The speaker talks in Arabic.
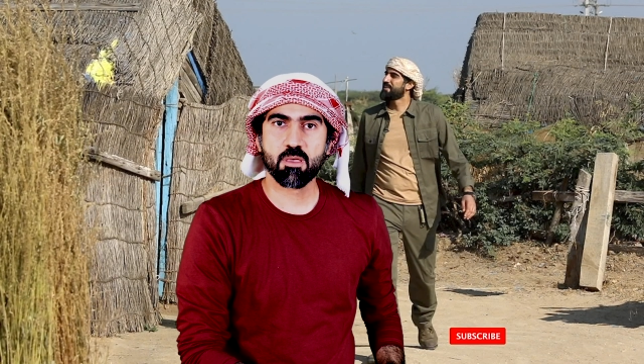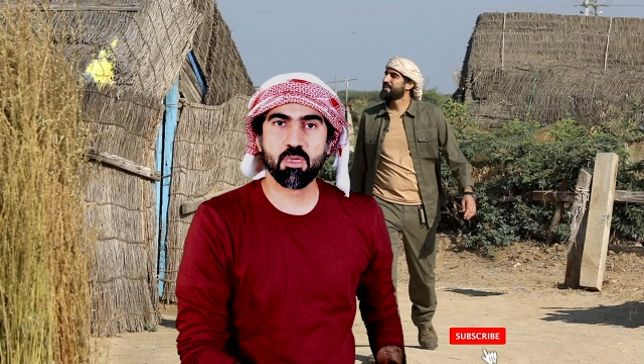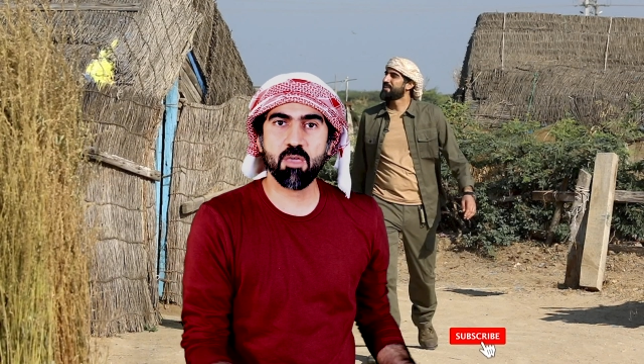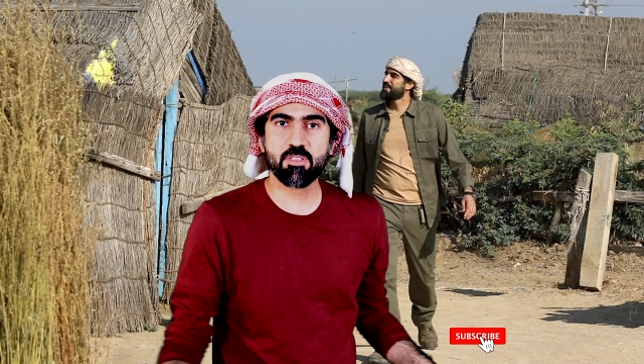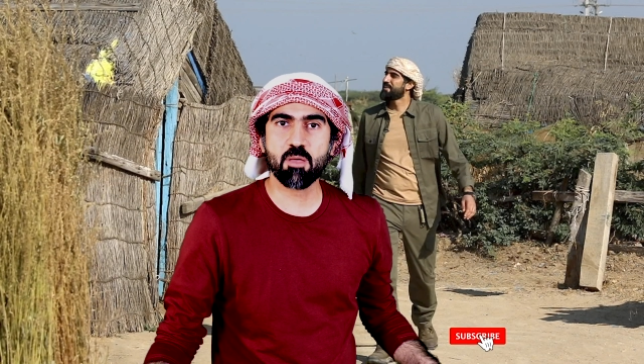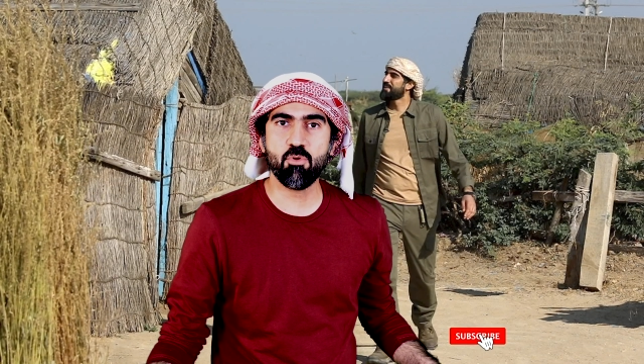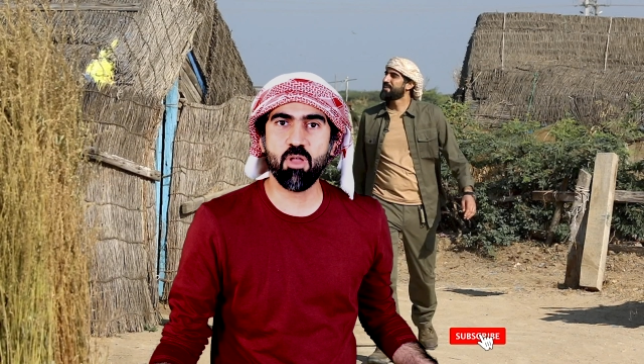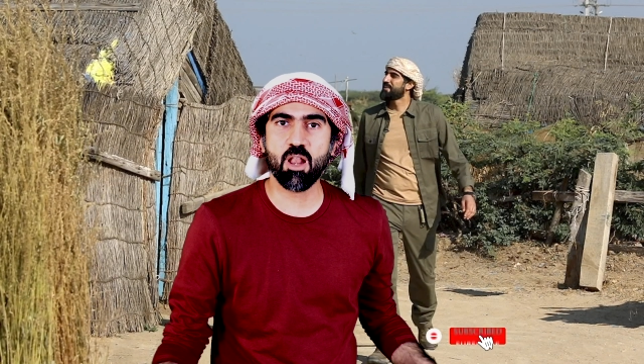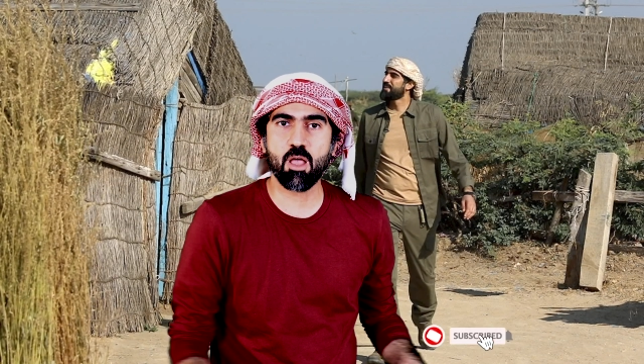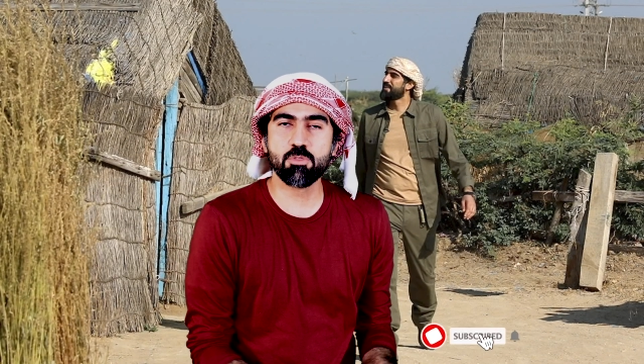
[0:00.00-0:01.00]
كيف تكملون
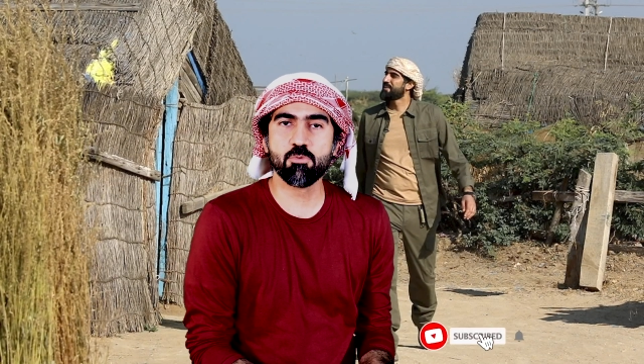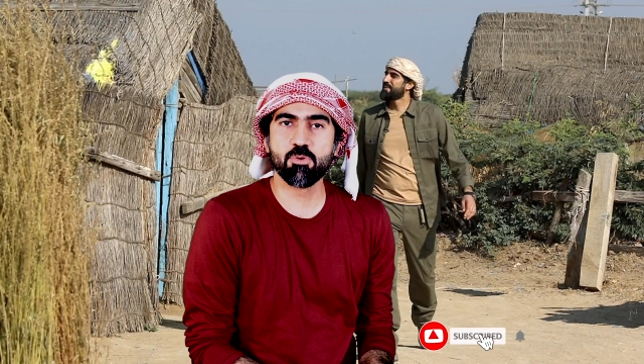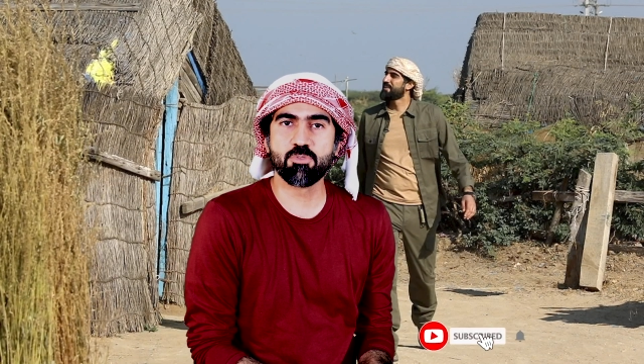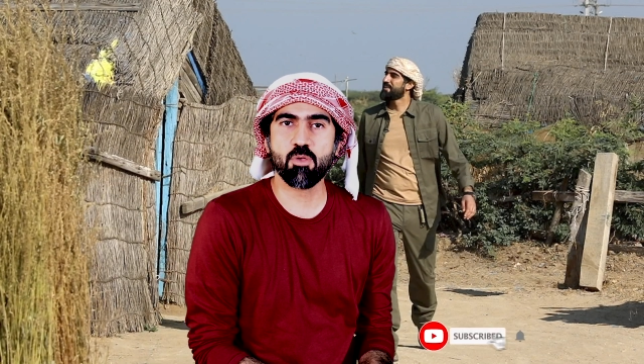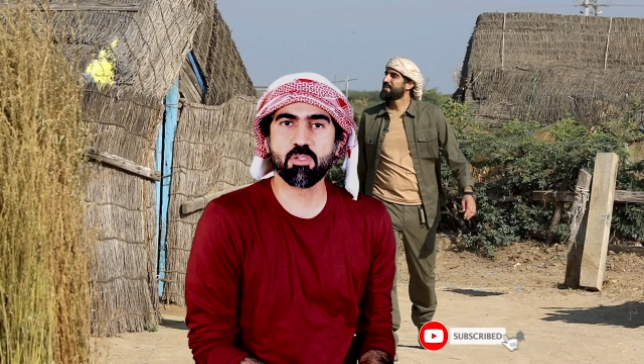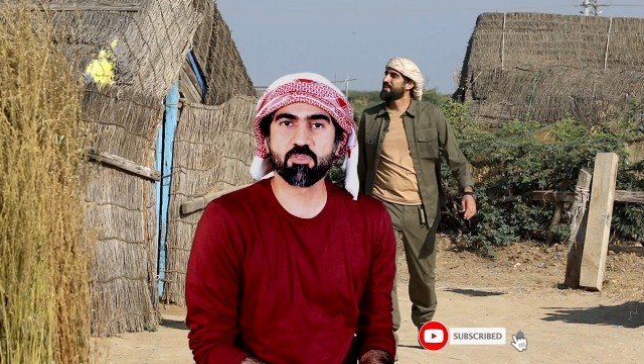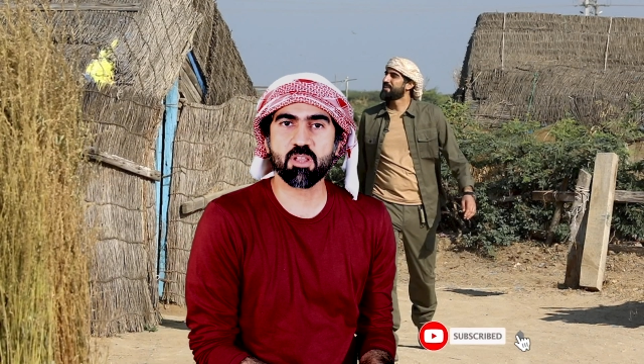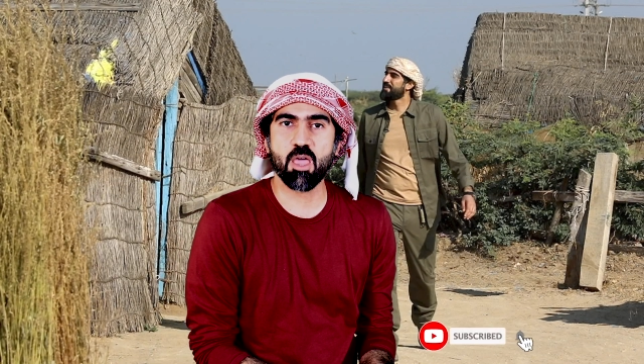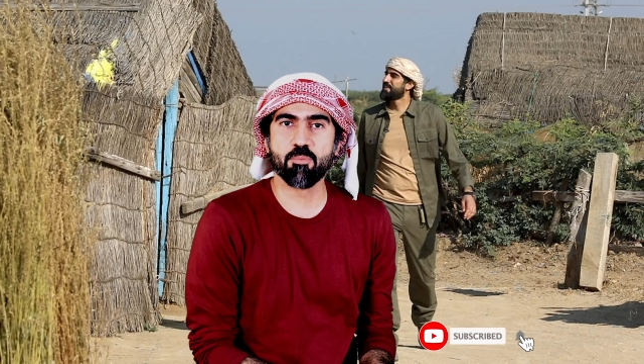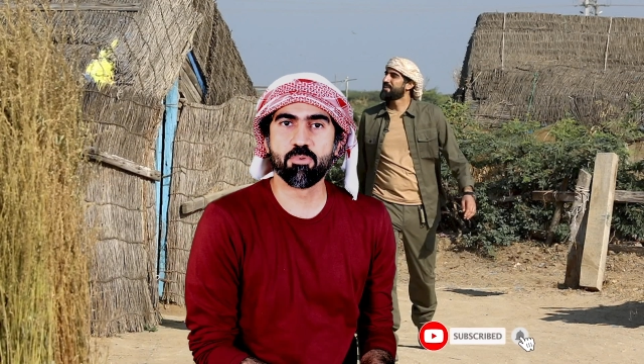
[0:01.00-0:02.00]
الحلقه وانتم مش مسوين
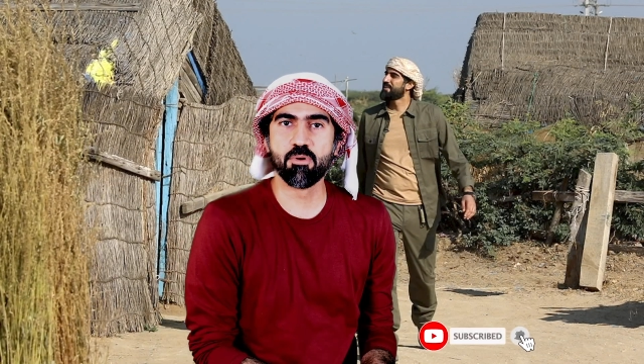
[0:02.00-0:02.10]
سبسكرايب